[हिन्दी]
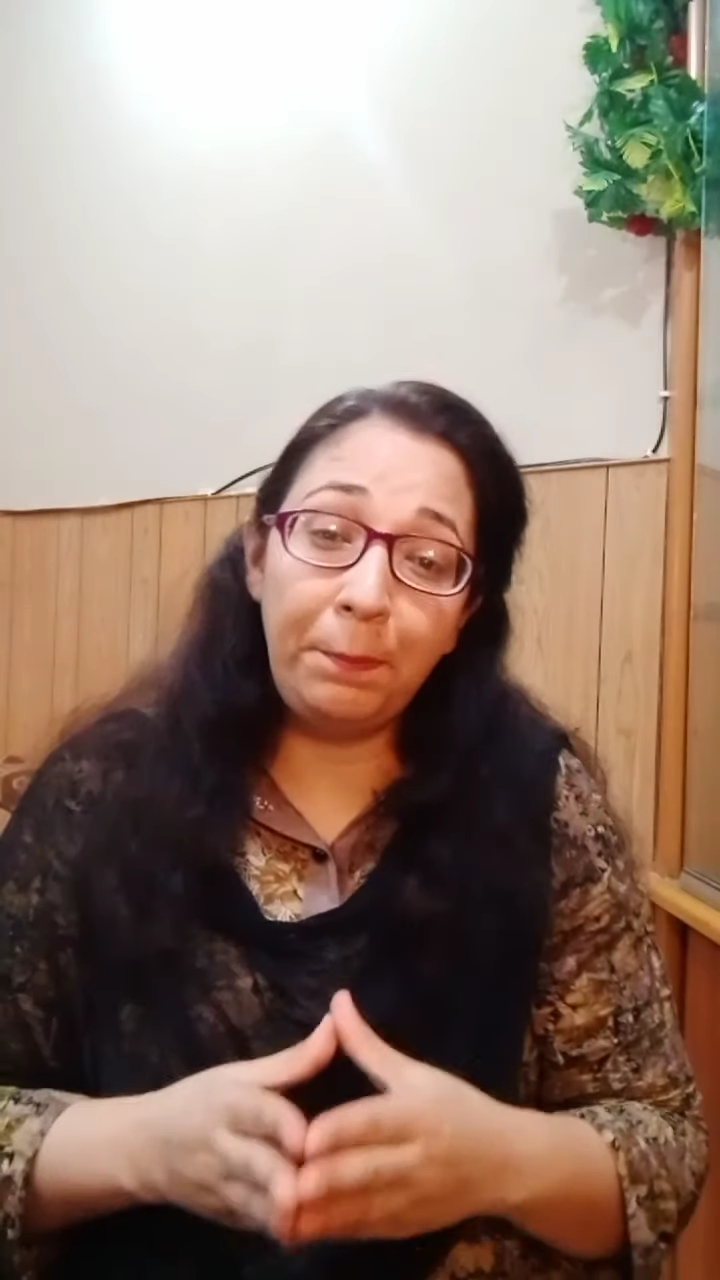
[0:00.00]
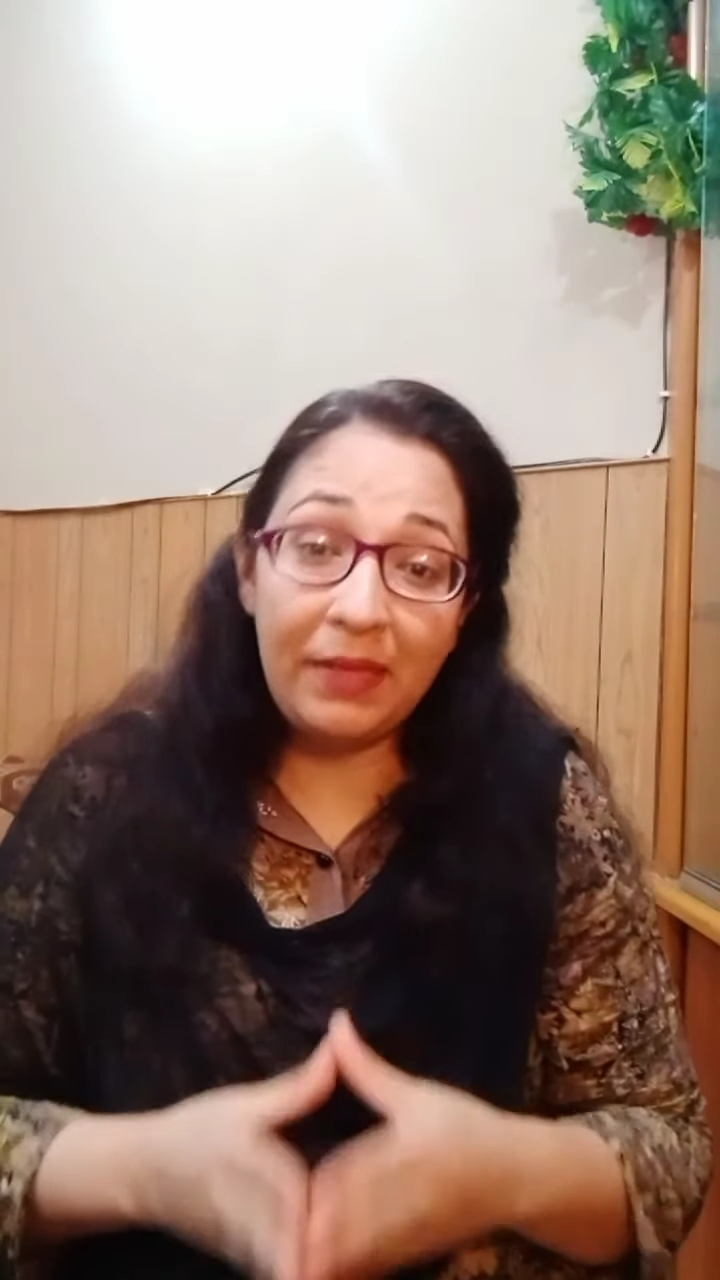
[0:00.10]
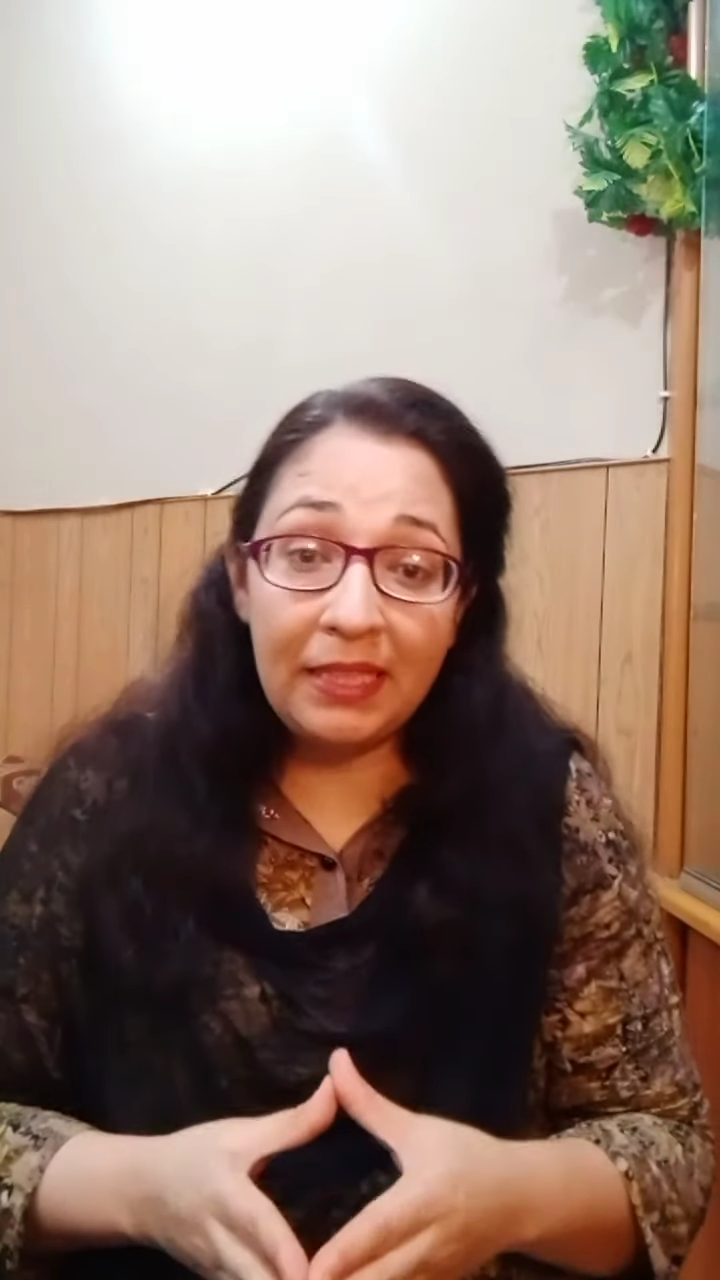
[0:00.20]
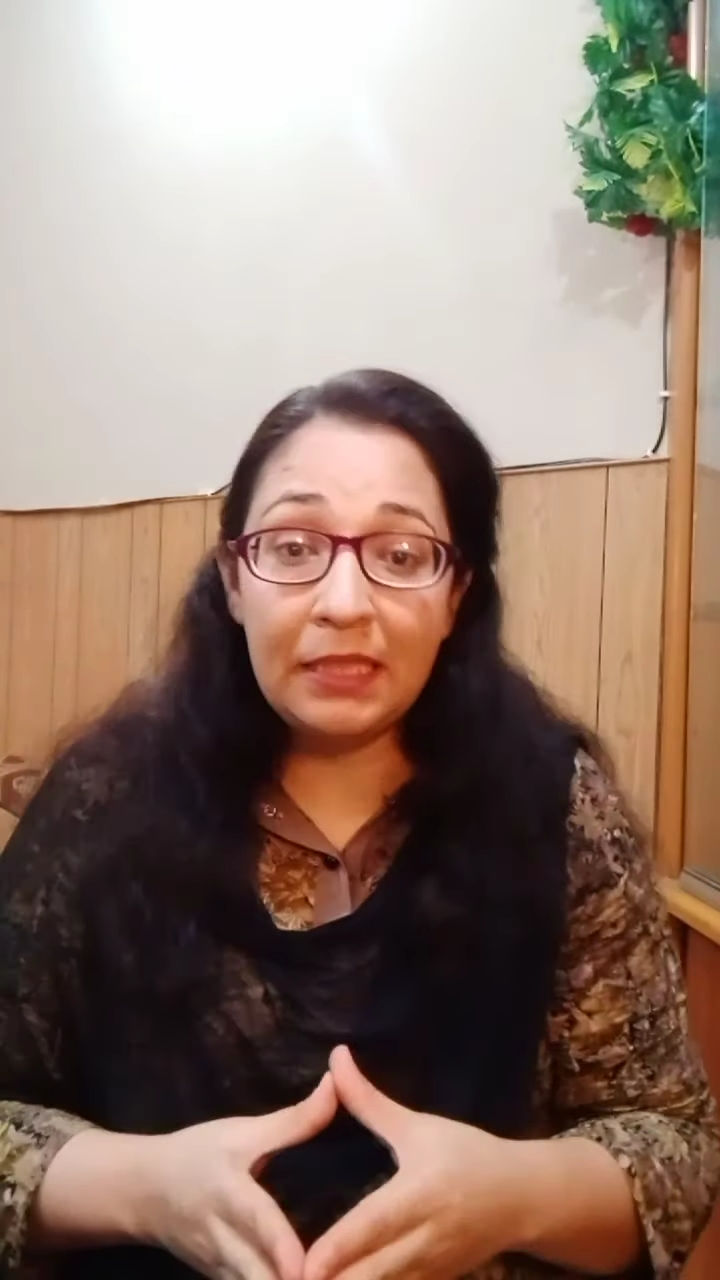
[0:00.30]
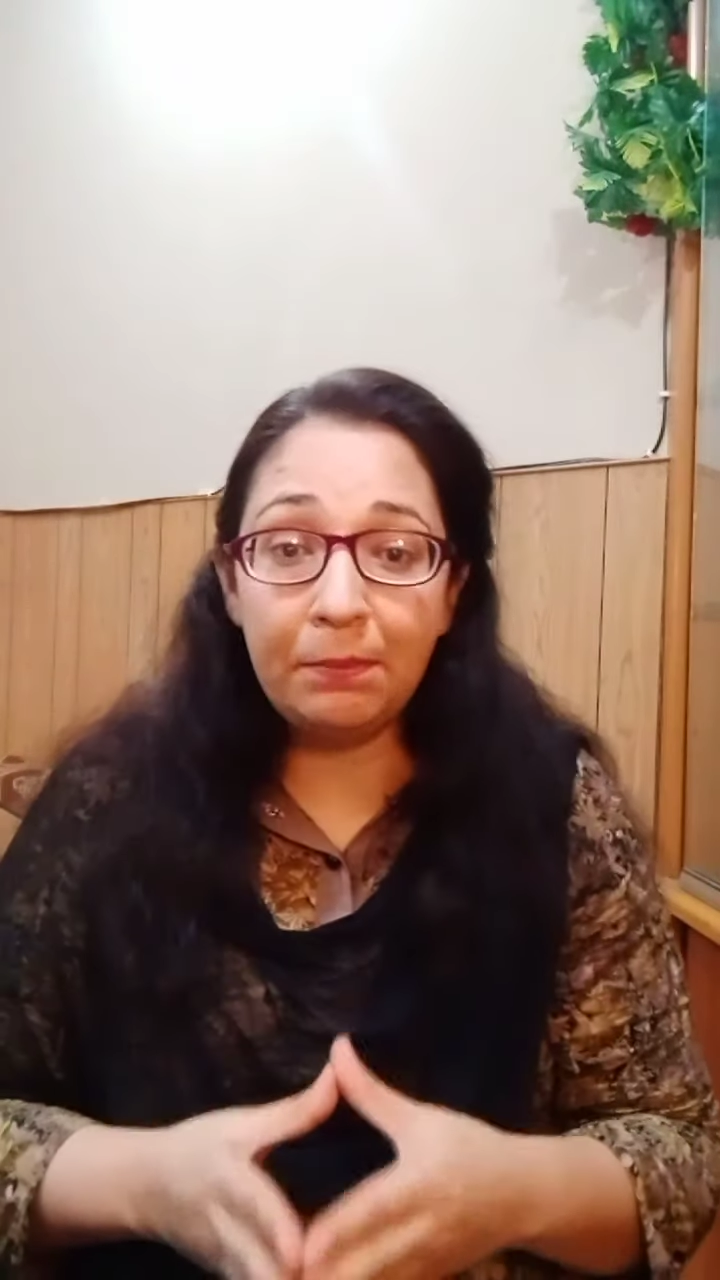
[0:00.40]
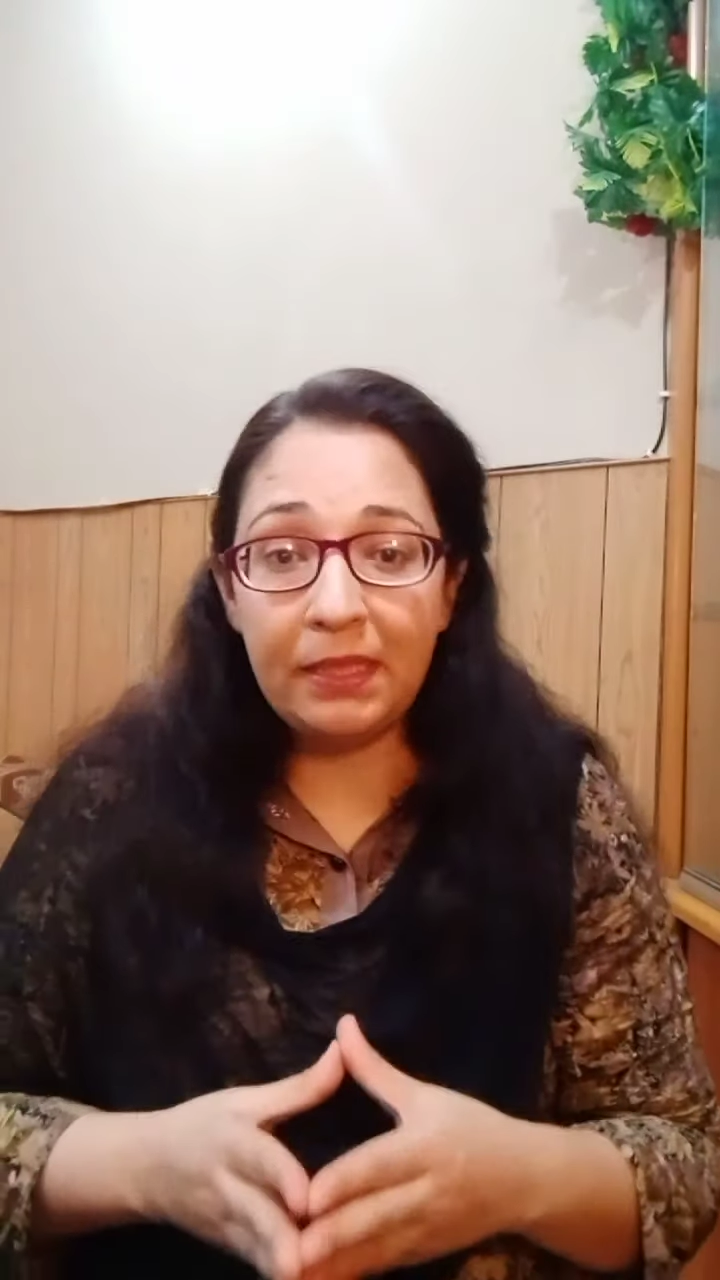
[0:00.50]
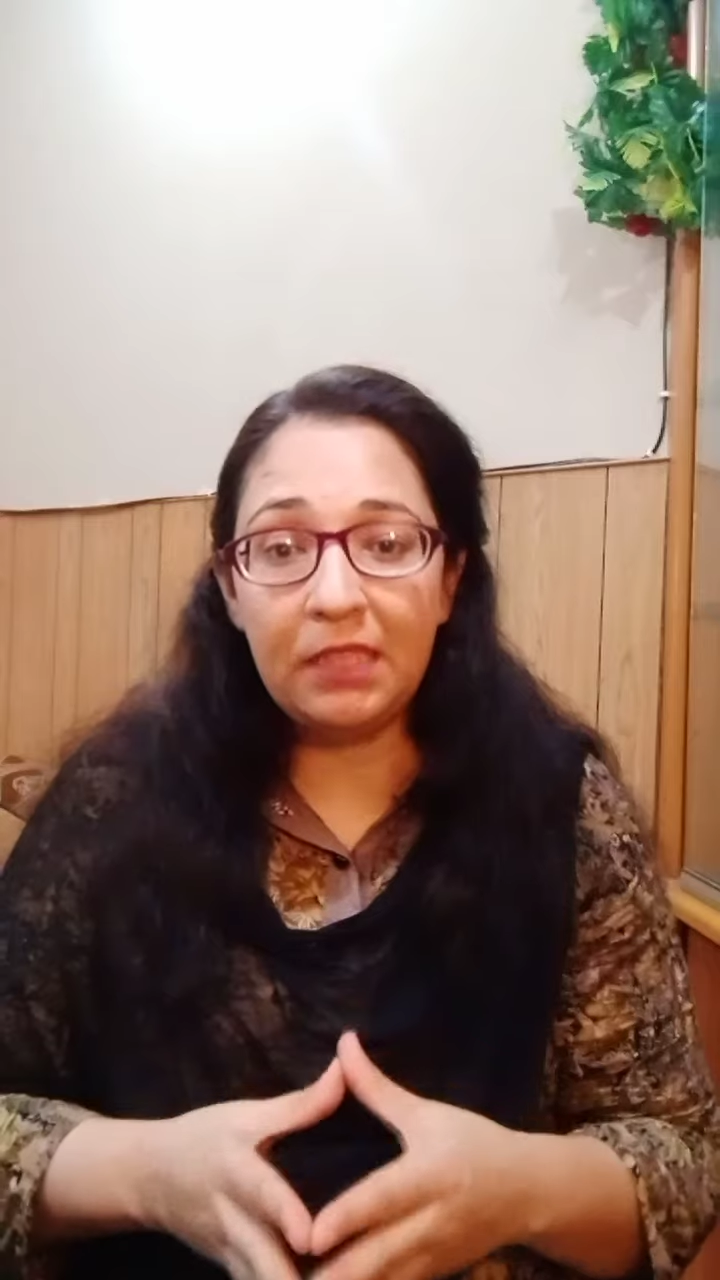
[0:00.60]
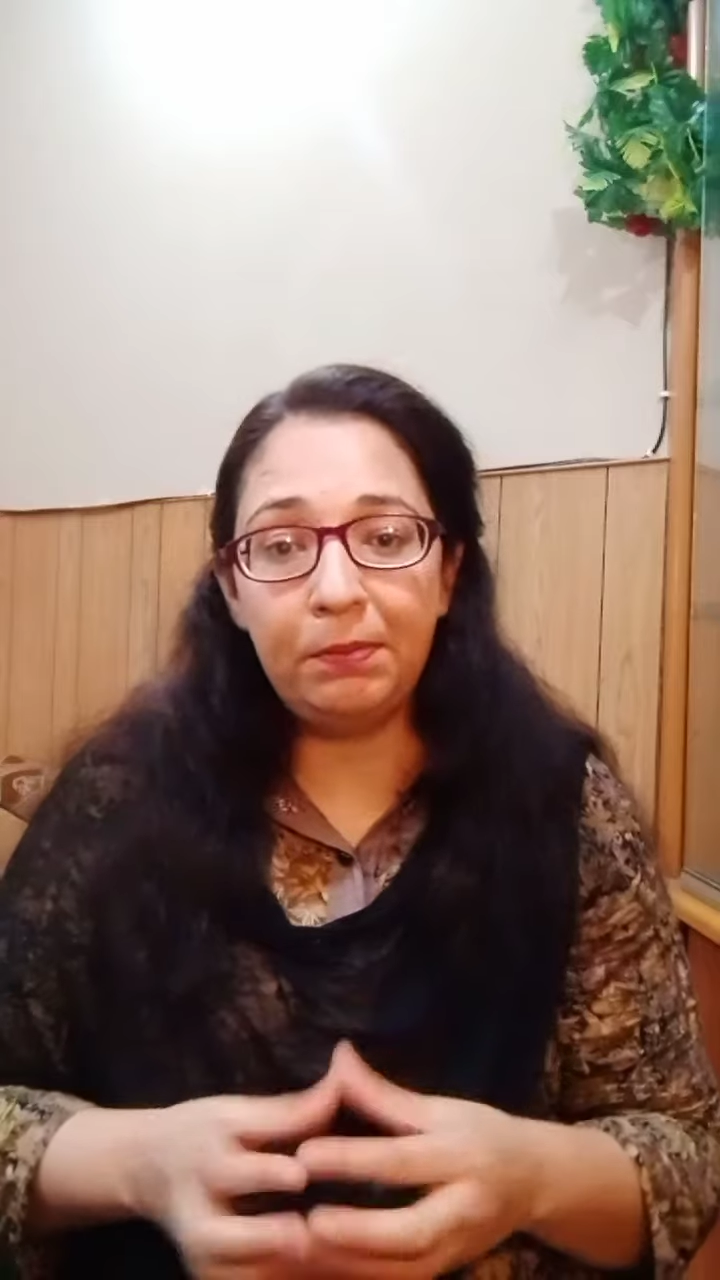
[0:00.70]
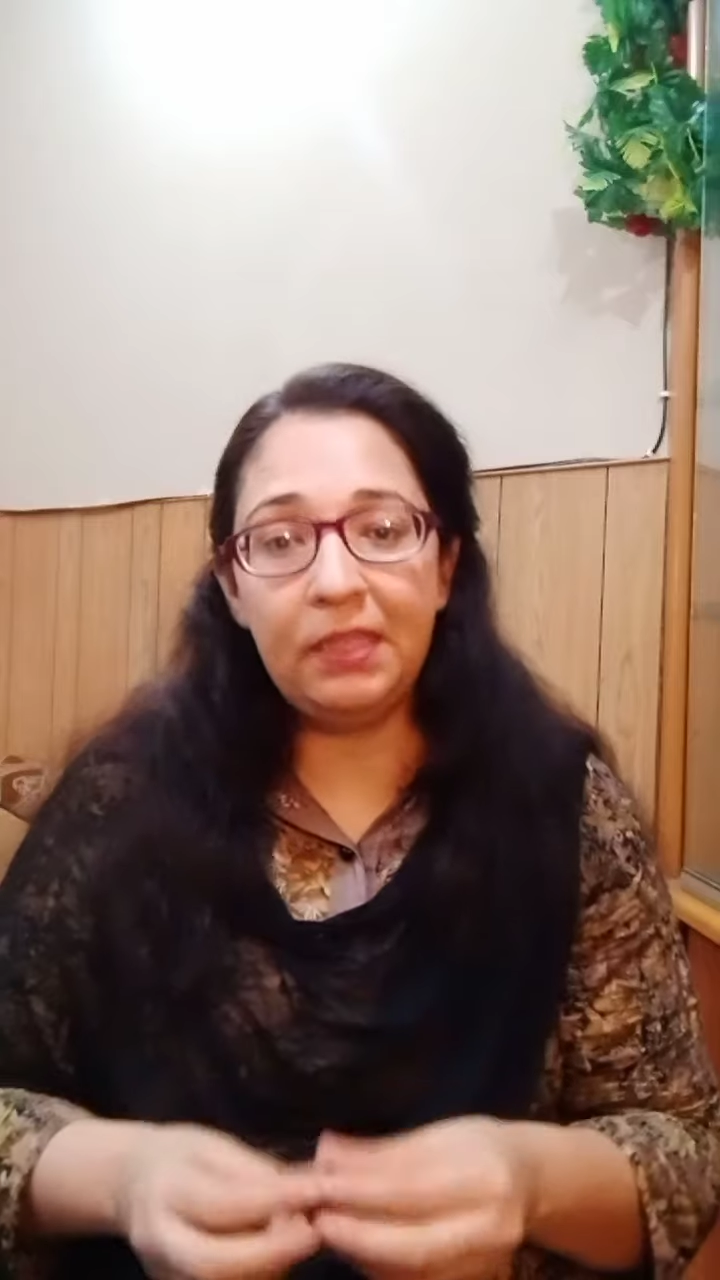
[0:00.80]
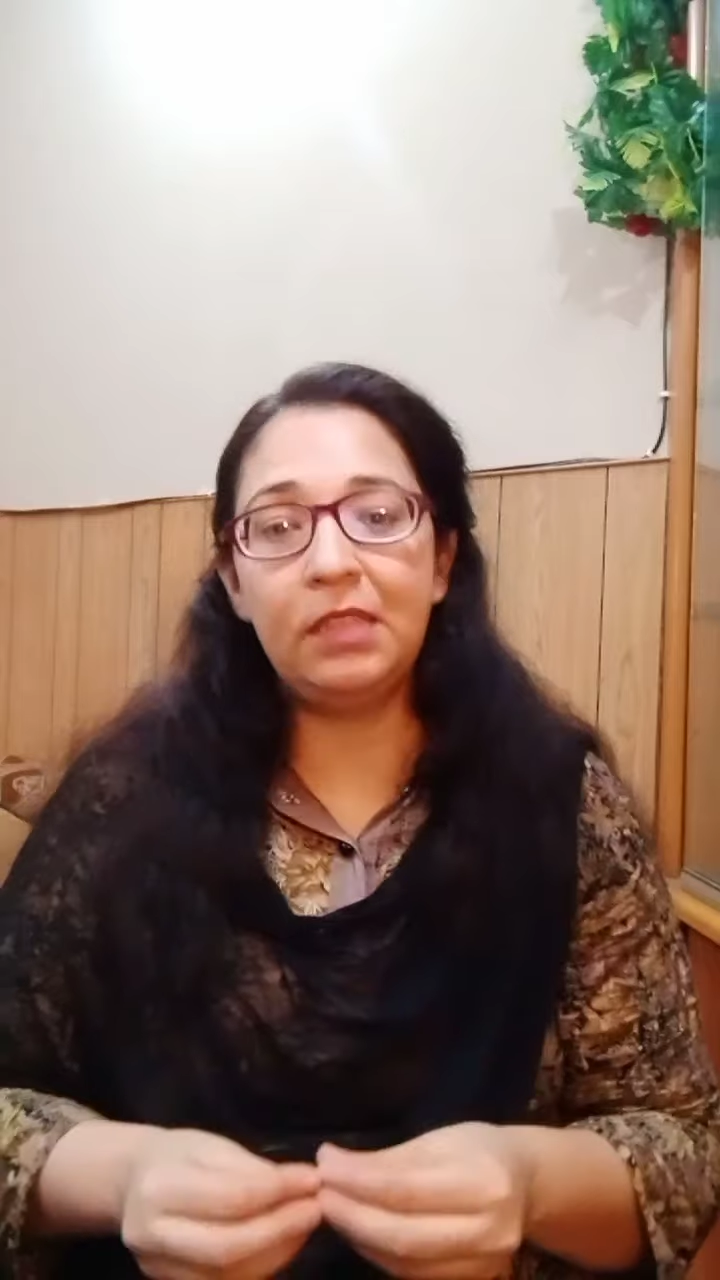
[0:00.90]
प्लीज़ प्लीज़
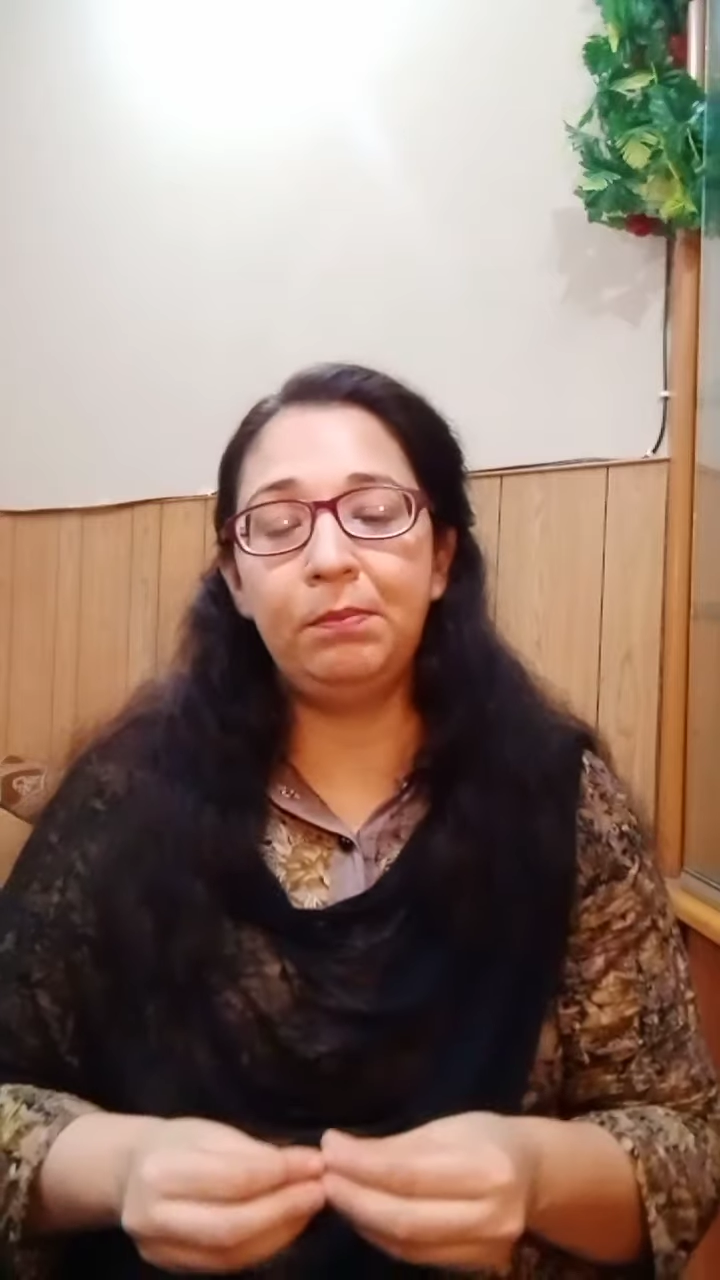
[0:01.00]
प्लीज़